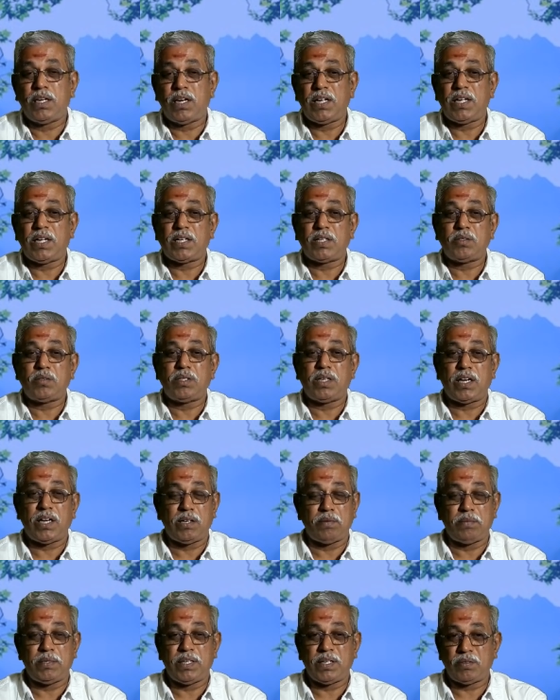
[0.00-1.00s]
நிலையாகவும்
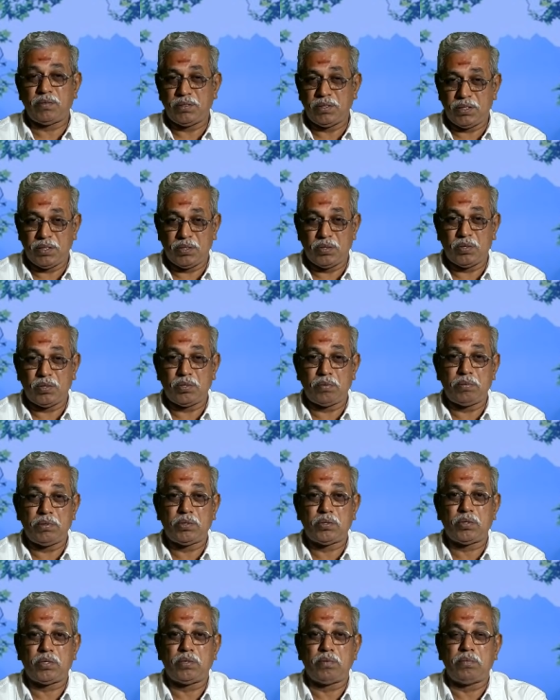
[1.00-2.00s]
நல்லபடியாகவும் இருக்கணும்
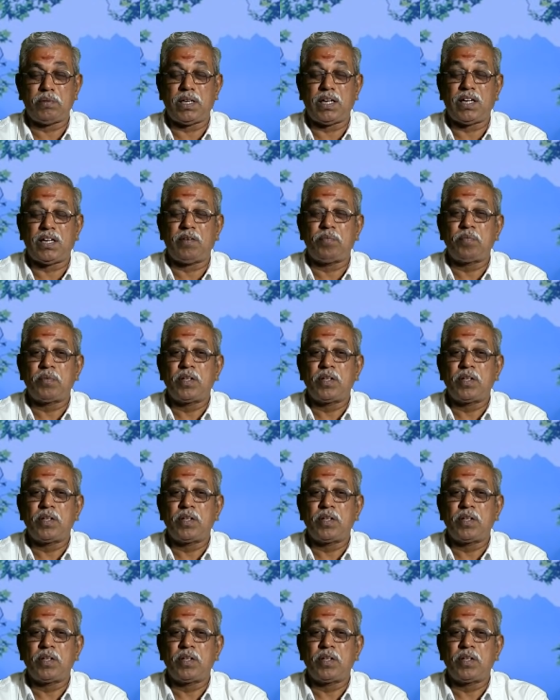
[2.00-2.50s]
அப்படின்னு சொன்னோம்னா